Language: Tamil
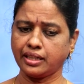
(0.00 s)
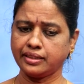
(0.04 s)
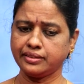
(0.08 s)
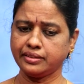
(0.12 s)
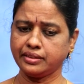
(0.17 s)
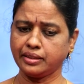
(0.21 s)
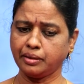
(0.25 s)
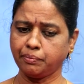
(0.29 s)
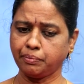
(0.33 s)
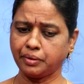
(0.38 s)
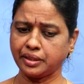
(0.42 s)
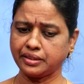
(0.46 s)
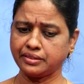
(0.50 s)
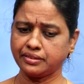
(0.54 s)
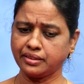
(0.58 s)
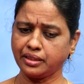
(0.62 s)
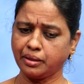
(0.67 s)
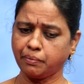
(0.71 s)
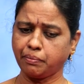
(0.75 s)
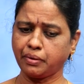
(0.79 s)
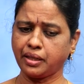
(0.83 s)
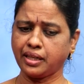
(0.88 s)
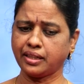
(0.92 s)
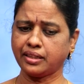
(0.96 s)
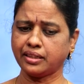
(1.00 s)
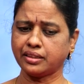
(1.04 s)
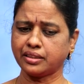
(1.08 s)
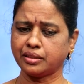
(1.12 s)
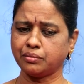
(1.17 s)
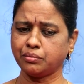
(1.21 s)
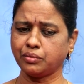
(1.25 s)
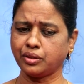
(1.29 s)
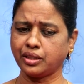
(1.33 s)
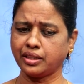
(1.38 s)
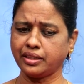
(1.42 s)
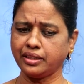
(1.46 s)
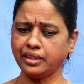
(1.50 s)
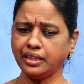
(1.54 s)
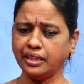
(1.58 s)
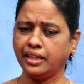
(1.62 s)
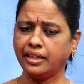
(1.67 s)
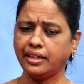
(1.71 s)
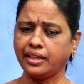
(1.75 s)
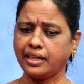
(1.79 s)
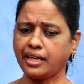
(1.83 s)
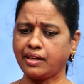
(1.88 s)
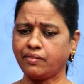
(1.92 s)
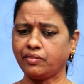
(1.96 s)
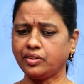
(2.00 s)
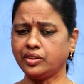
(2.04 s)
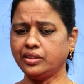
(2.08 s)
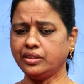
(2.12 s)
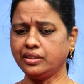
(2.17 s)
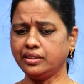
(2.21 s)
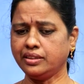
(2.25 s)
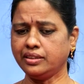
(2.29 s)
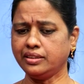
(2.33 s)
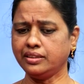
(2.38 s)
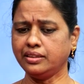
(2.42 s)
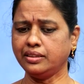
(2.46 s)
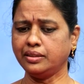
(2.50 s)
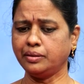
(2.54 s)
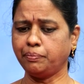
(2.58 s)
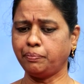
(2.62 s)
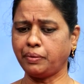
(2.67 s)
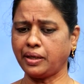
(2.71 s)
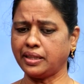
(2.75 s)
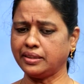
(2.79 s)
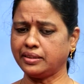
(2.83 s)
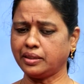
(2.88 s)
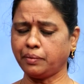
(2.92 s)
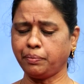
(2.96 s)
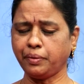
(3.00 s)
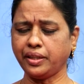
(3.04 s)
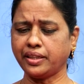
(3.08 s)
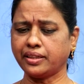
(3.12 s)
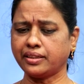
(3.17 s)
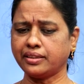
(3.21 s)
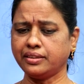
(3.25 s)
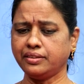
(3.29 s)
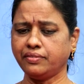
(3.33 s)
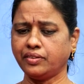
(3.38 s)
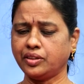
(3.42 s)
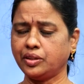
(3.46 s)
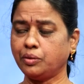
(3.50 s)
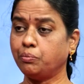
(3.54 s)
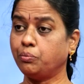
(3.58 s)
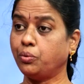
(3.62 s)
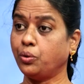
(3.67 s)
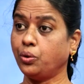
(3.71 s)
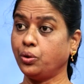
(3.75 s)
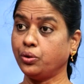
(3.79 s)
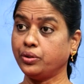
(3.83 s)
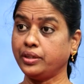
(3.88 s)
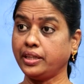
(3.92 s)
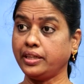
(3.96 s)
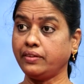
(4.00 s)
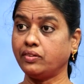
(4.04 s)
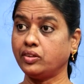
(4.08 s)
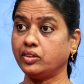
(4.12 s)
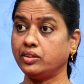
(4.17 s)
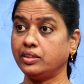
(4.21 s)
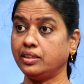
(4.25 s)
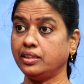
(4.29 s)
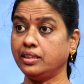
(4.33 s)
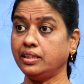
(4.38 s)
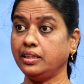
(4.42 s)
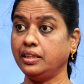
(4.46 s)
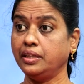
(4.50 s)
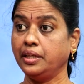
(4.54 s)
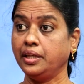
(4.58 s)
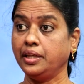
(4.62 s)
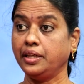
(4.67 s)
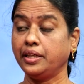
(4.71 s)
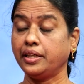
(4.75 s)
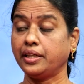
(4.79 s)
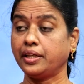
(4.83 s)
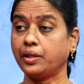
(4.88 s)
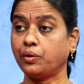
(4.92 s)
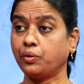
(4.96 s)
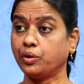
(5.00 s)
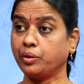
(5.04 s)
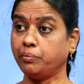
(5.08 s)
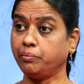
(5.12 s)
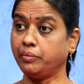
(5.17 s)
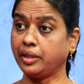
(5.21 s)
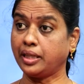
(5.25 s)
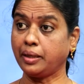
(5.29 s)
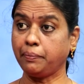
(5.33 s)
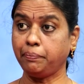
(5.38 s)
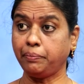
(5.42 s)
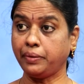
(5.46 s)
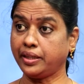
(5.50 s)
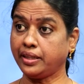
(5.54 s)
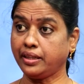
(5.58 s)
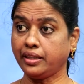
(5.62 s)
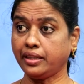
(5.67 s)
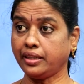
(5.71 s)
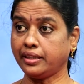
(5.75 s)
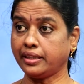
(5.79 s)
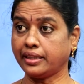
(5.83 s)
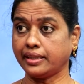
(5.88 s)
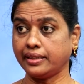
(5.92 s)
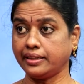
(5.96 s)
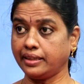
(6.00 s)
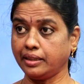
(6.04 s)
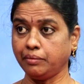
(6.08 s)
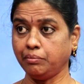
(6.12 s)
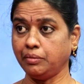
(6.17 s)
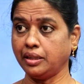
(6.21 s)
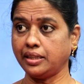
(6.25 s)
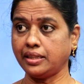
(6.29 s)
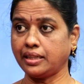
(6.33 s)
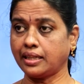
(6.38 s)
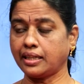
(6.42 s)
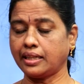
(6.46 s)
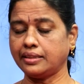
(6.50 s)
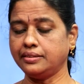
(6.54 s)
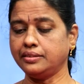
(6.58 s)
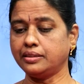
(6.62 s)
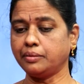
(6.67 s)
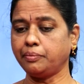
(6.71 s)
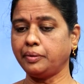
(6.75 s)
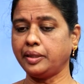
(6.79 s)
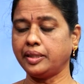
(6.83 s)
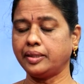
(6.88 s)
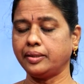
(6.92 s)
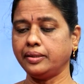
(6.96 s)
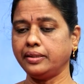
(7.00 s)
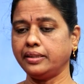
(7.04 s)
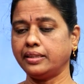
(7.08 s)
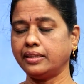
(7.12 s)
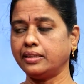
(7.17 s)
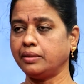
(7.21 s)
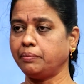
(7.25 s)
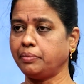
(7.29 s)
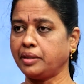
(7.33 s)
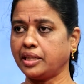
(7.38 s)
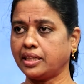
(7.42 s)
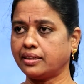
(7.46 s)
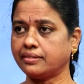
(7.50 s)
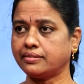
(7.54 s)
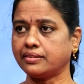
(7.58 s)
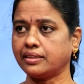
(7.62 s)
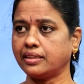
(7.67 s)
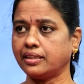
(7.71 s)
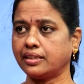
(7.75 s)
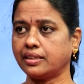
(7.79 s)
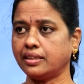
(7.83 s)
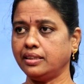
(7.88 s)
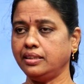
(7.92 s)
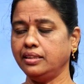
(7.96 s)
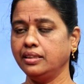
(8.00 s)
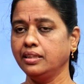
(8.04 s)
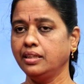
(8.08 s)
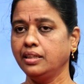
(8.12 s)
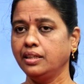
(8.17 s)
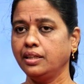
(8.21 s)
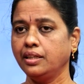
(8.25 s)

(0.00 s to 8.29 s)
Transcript: அந்த பிரச்சனையை பார்க்கறதுக்கு முன்னாடி நான் வந்து பார்த்தப்ப எனக்கு இது வந்து போதை வந்து இங்கே ஒரு மிகப்பெரிய எங்கள் டீமில் நாங்கள் அஞ்சு பேர் இரண்டு பேராசிரியர்கள்